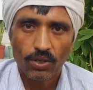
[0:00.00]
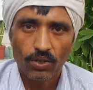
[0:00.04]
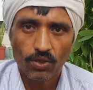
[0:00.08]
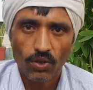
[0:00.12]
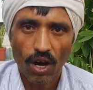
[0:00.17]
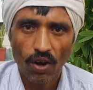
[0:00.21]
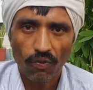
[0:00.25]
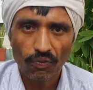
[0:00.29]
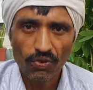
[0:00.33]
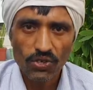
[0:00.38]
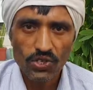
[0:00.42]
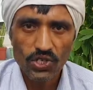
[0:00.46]

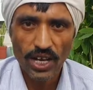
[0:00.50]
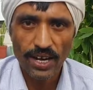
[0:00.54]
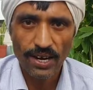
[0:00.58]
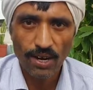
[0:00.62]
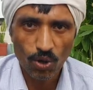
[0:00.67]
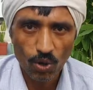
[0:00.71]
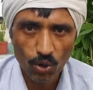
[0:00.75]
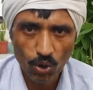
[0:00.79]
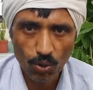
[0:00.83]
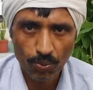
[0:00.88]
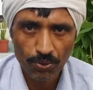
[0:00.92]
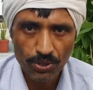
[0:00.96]
काफ़ी सारे
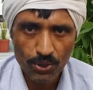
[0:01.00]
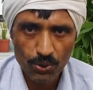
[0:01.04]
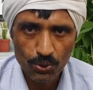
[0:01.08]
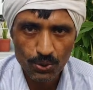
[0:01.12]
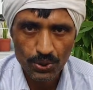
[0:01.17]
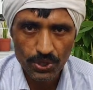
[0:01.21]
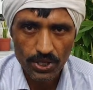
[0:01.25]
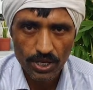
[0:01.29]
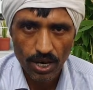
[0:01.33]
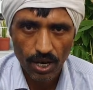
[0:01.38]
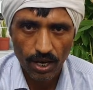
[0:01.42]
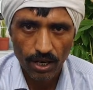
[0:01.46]
लोगों पे
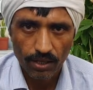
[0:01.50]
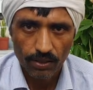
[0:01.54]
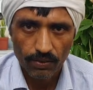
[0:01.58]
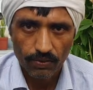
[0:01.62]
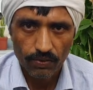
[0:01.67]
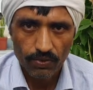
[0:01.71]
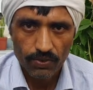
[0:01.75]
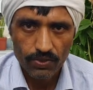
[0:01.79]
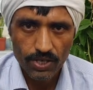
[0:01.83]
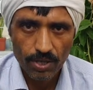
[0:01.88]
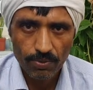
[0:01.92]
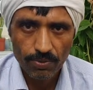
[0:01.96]
यूज़ किया
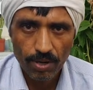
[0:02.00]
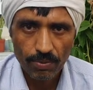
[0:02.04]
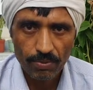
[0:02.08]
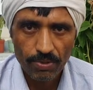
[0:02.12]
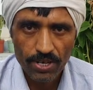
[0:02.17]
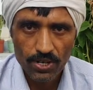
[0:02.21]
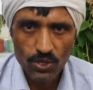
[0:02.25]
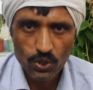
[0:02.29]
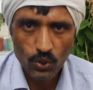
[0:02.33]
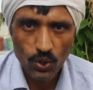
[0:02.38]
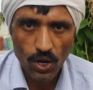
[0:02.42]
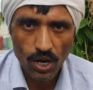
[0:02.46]
जब
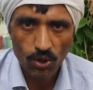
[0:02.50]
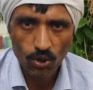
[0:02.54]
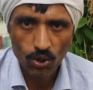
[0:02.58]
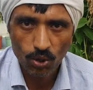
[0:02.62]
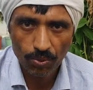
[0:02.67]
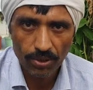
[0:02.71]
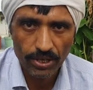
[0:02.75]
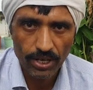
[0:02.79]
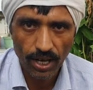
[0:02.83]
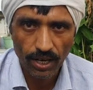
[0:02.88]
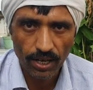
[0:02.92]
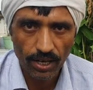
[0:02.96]
हमने इसको आंखों
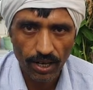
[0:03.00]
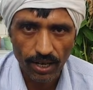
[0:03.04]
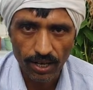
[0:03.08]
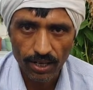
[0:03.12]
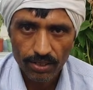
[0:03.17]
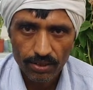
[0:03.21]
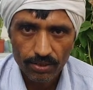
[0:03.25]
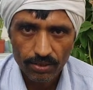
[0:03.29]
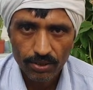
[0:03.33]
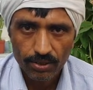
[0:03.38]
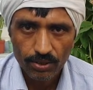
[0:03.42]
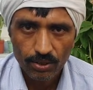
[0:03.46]
में डाला
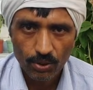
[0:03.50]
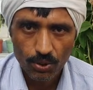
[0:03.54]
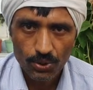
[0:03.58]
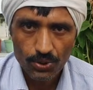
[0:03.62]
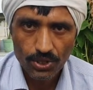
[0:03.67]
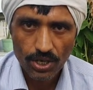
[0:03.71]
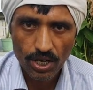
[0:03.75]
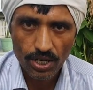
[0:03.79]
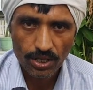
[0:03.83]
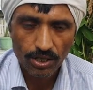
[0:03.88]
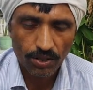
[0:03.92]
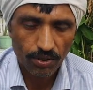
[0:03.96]
तो
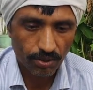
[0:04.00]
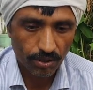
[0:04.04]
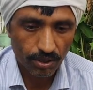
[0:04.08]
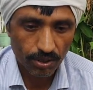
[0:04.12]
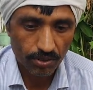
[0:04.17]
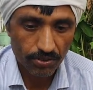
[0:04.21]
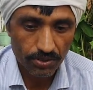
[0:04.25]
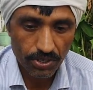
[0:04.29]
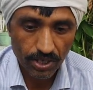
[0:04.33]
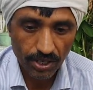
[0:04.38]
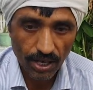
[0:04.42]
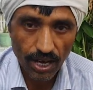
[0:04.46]
इसका
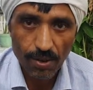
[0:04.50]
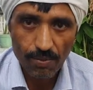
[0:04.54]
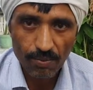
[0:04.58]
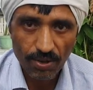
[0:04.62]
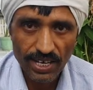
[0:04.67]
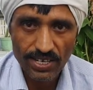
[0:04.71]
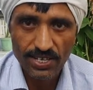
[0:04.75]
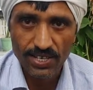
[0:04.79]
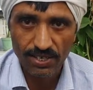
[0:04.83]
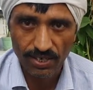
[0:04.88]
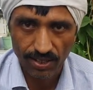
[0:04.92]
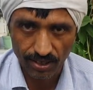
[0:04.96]
ये काम
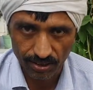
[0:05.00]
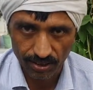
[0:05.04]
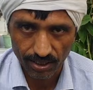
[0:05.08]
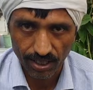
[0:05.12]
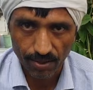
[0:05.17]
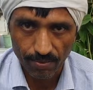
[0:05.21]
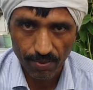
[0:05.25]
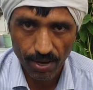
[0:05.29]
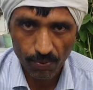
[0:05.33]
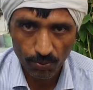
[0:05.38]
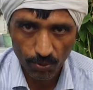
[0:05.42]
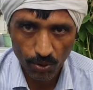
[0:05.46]
कैसे करती
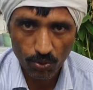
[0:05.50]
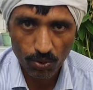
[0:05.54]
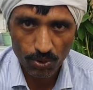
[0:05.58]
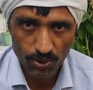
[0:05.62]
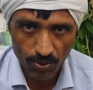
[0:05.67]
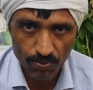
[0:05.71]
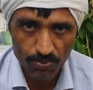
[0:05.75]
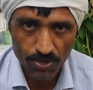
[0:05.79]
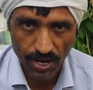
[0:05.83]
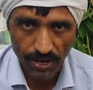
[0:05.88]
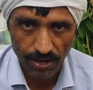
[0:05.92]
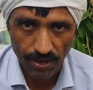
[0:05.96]
है मैं आपको वो
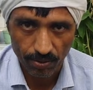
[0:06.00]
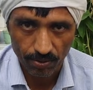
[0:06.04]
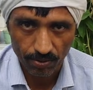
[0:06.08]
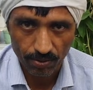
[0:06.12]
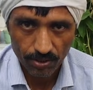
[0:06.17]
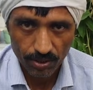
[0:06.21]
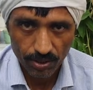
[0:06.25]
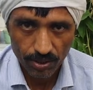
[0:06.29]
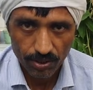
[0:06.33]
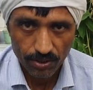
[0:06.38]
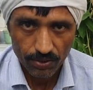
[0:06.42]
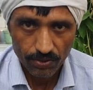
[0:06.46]
समझा रहा हूँ
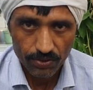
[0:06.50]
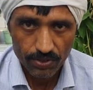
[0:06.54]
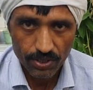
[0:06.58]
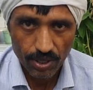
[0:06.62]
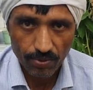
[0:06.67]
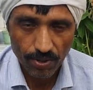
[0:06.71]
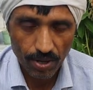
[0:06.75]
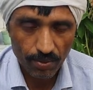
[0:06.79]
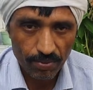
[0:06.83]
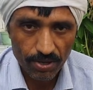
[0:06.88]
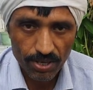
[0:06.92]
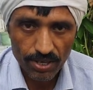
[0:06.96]

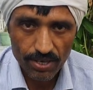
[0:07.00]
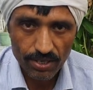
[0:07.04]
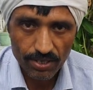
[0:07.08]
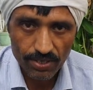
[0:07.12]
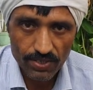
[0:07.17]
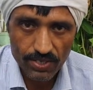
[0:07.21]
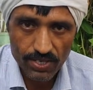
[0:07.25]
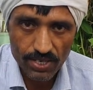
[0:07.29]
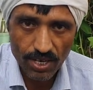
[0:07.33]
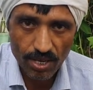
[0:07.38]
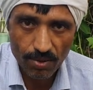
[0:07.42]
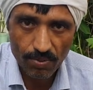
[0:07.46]
जब हमने
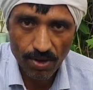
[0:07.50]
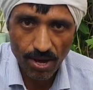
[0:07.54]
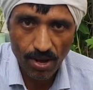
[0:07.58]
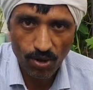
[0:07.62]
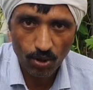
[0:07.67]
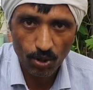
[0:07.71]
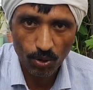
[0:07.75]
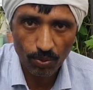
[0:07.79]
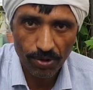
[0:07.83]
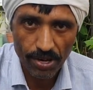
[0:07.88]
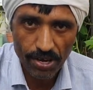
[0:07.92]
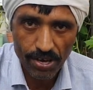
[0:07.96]
किसी की भी
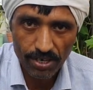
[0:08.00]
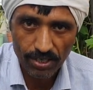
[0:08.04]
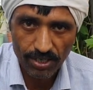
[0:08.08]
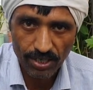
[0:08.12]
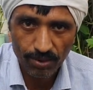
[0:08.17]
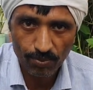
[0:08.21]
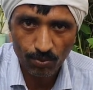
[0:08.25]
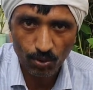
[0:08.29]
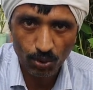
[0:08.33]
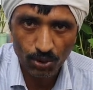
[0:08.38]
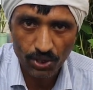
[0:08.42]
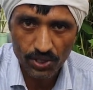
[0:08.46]
आंखों में एक
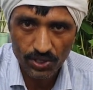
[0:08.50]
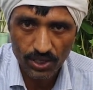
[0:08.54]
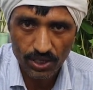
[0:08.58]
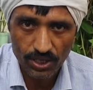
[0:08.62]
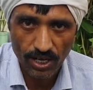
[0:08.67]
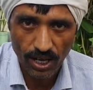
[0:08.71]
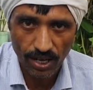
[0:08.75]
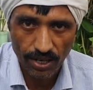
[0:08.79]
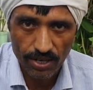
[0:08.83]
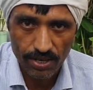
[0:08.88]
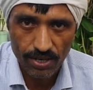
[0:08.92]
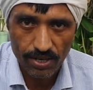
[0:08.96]
एक बूंद इसकी
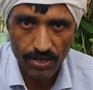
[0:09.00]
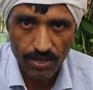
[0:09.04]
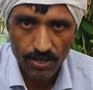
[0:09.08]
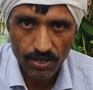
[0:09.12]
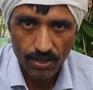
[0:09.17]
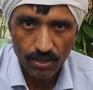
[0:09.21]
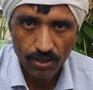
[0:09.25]
डाली